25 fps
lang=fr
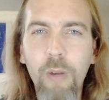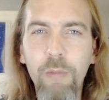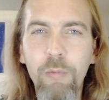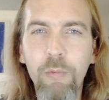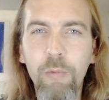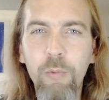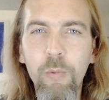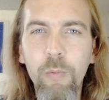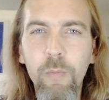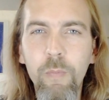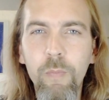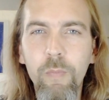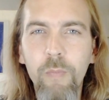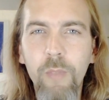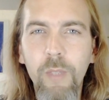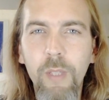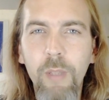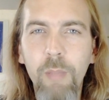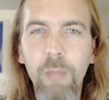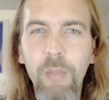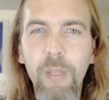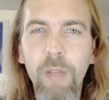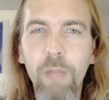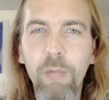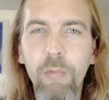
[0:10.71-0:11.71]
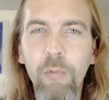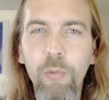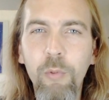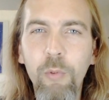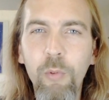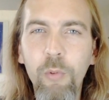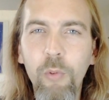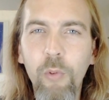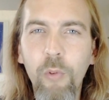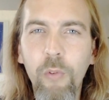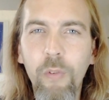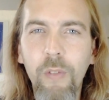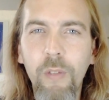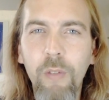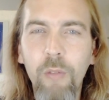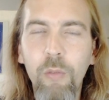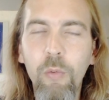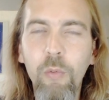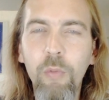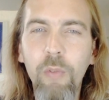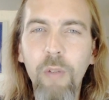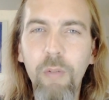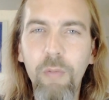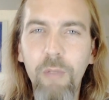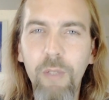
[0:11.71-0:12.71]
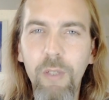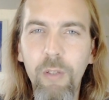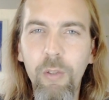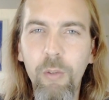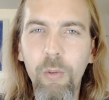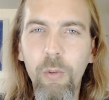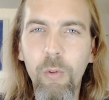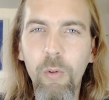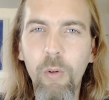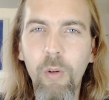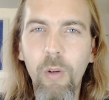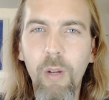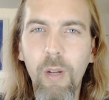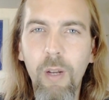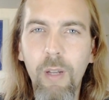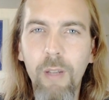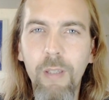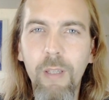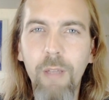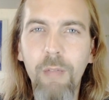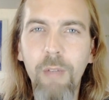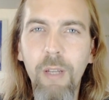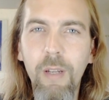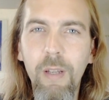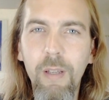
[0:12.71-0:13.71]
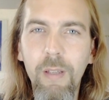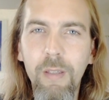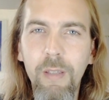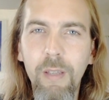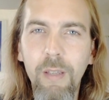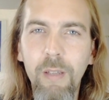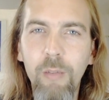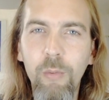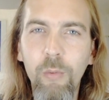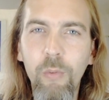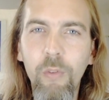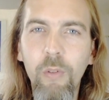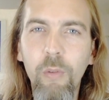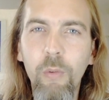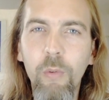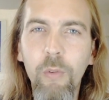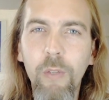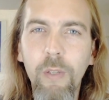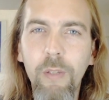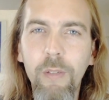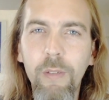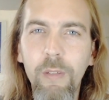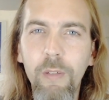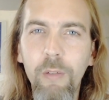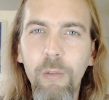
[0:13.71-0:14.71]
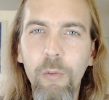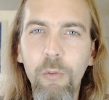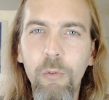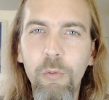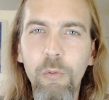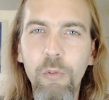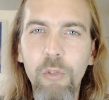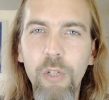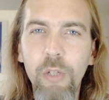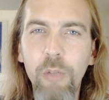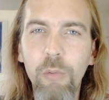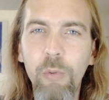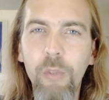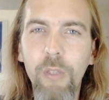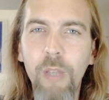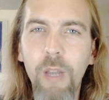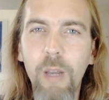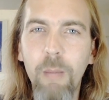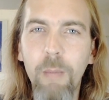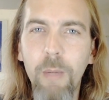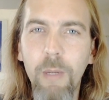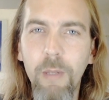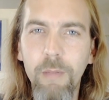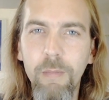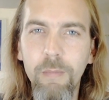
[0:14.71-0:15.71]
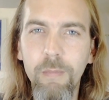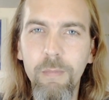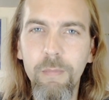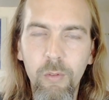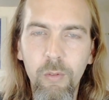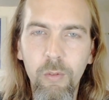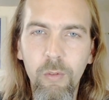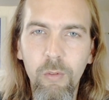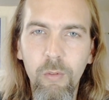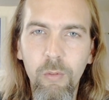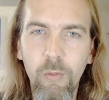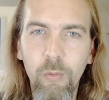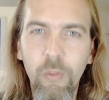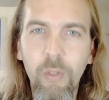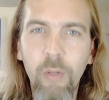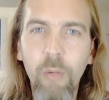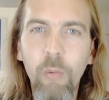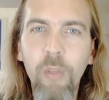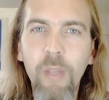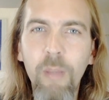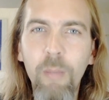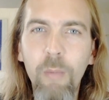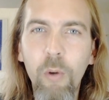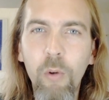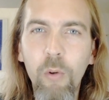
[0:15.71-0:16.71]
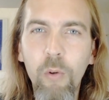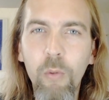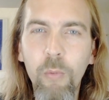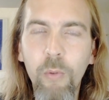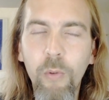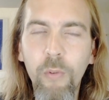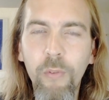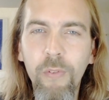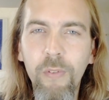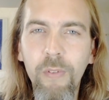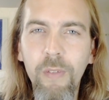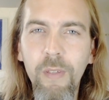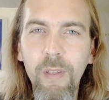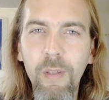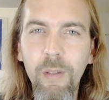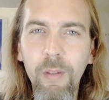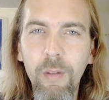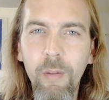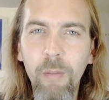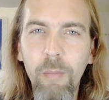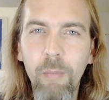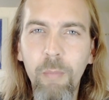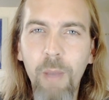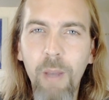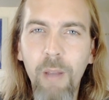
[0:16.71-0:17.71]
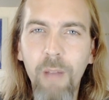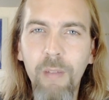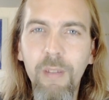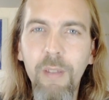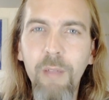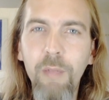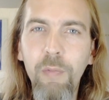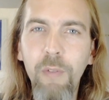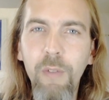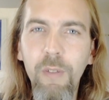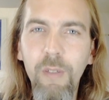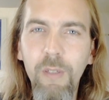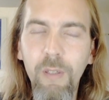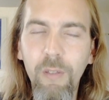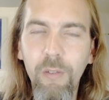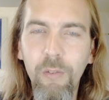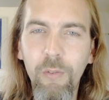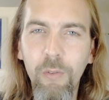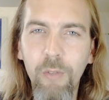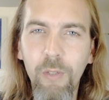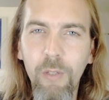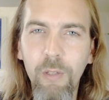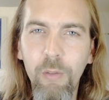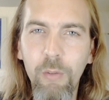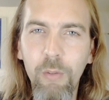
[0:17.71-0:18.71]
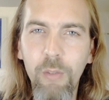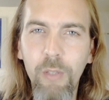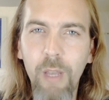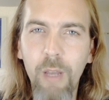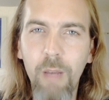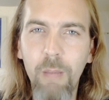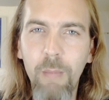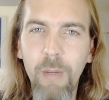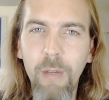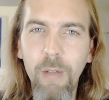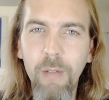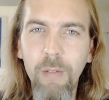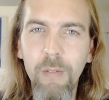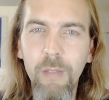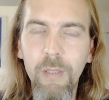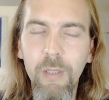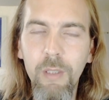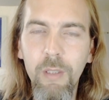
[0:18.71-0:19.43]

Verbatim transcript: vous et bienvenue dans cette nouvelle vidéo à travers laquelle nous allons traiter le sujet du karma. Nous allons d'abord commencer par définir ce qu'est le karma